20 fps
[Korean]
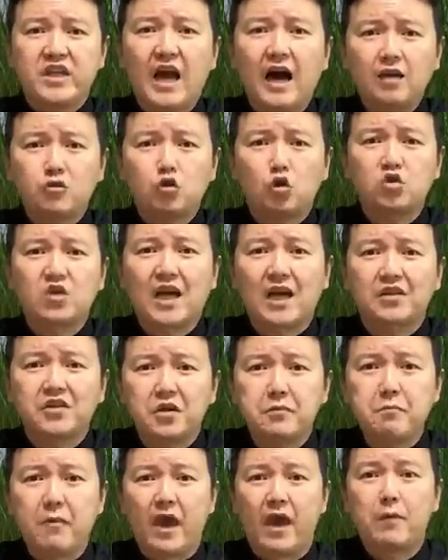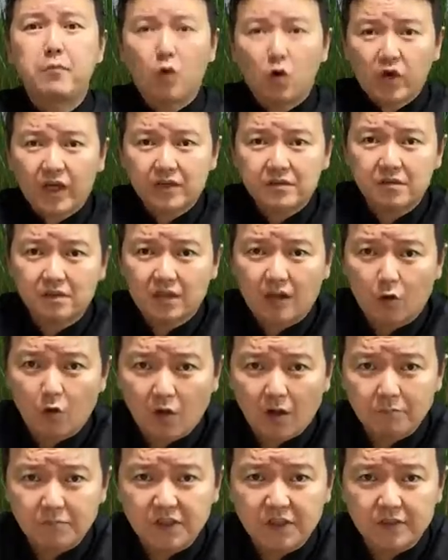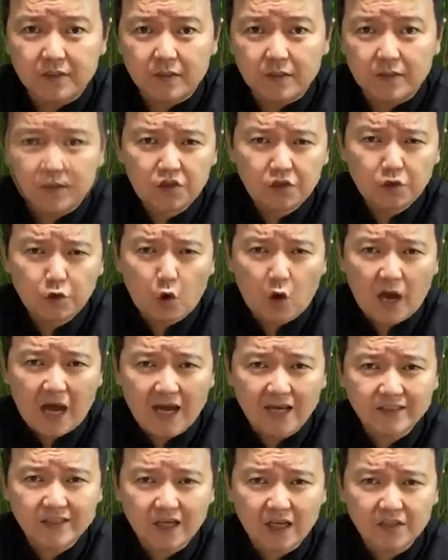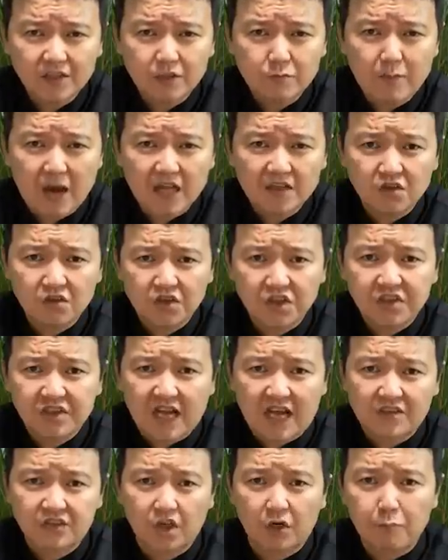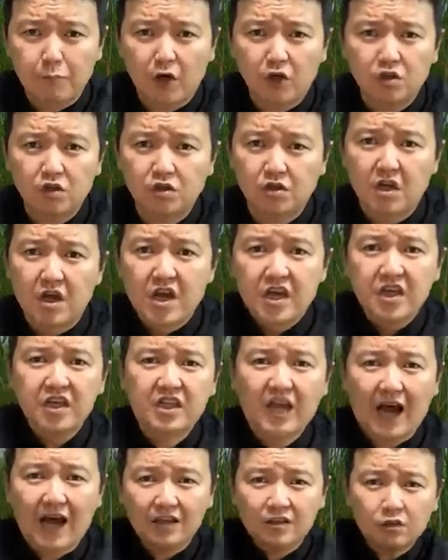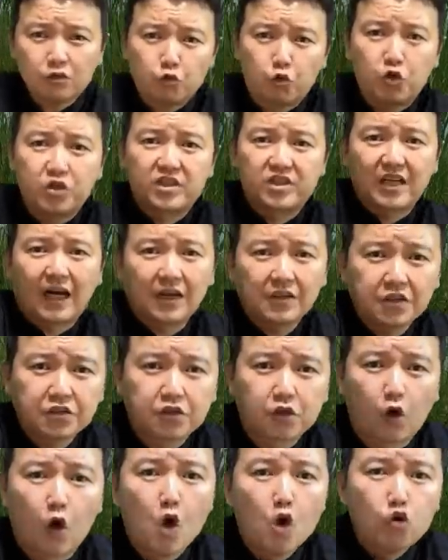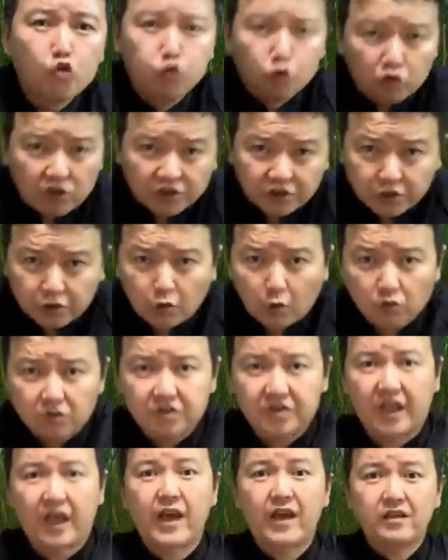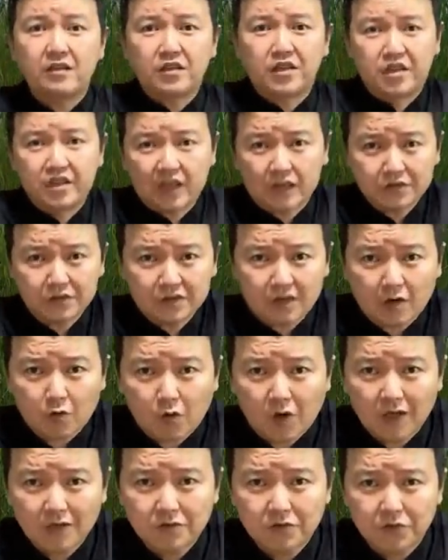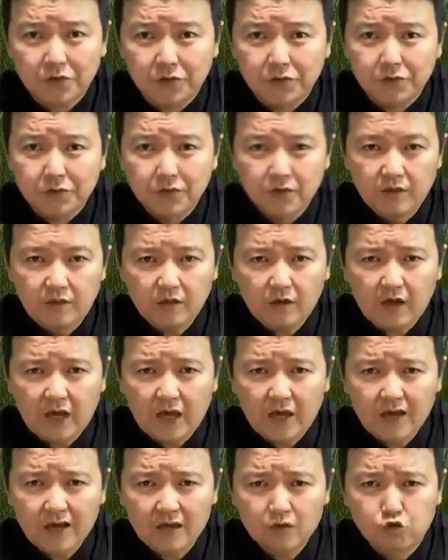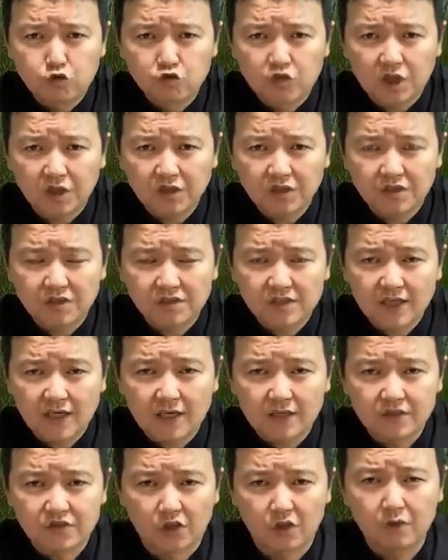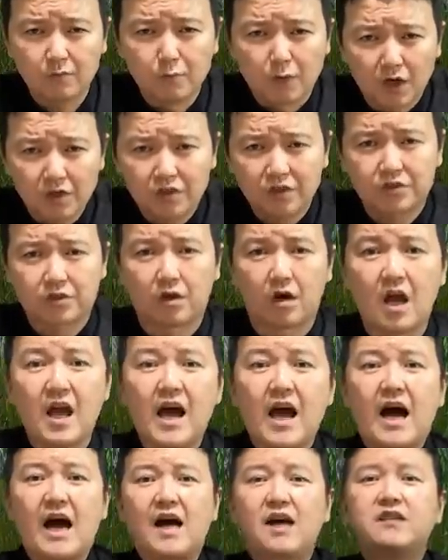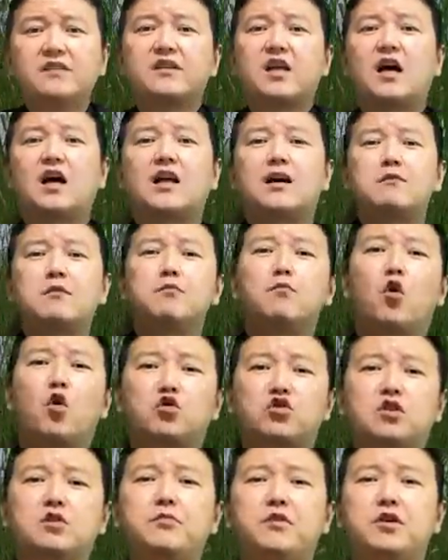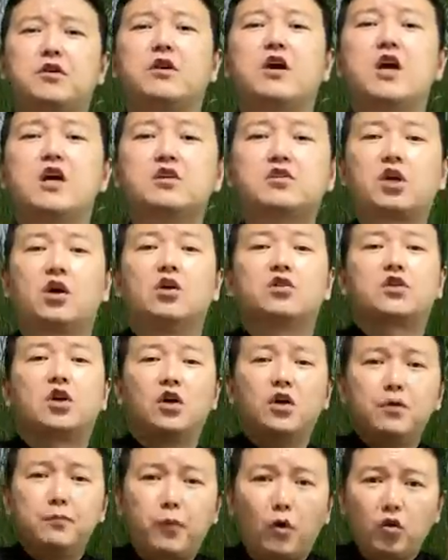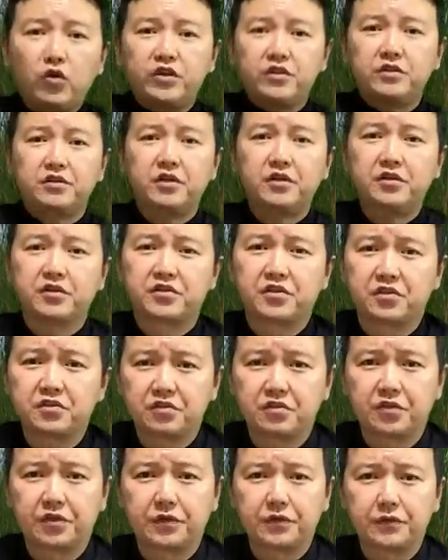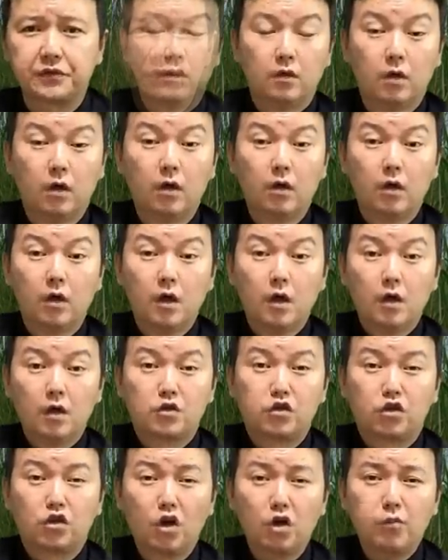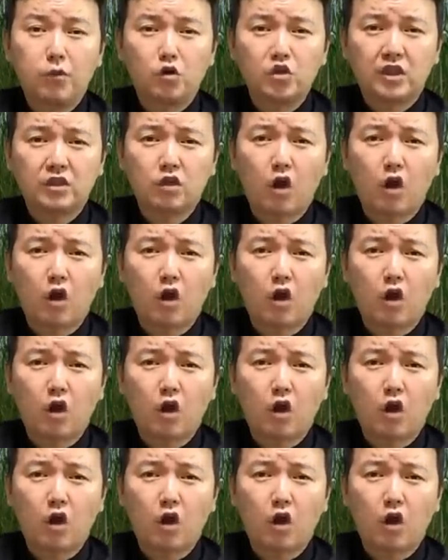양쪽 산에 매복했었다고 합니다. 그리고 하이사지 마적대 4천명은 이 다들 뒷산에서 웅크리고는 때를 기다렸다고 하는데 이 해가 중천에 뜨자 저 멀리서 한 사람이 모습이 서서히 보이는 거였었는데요. 그걸 보자